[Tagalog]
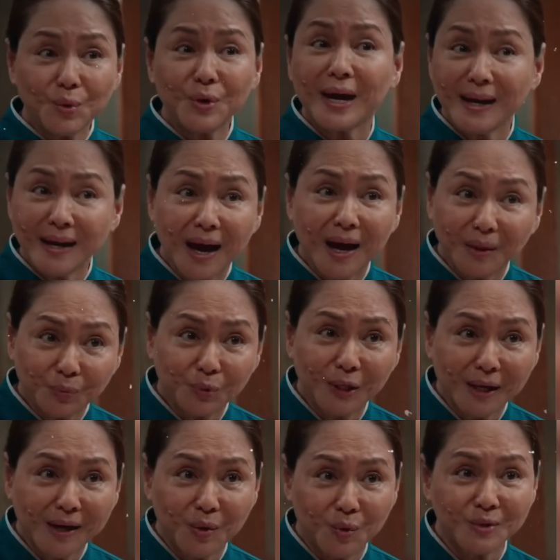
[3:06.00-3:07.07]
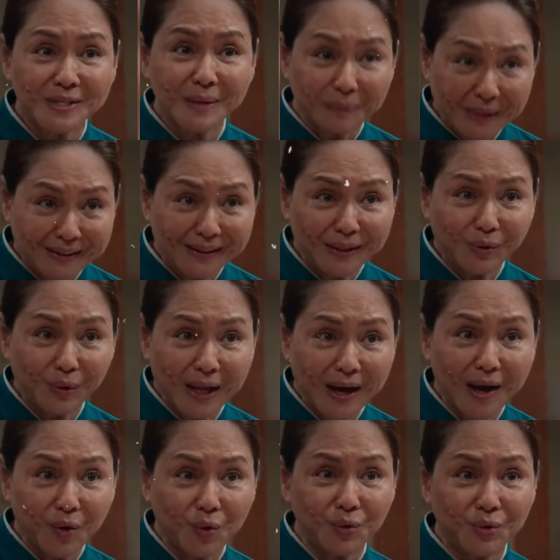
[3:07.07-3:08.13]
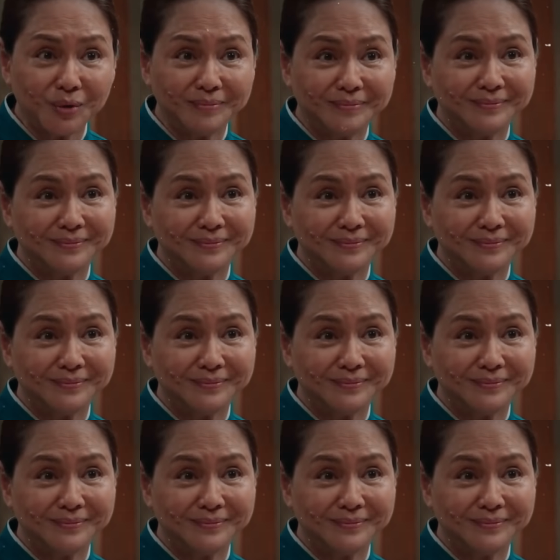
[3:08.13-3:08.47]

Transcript: kung kailangan mo ng kausap, nandito lang ako.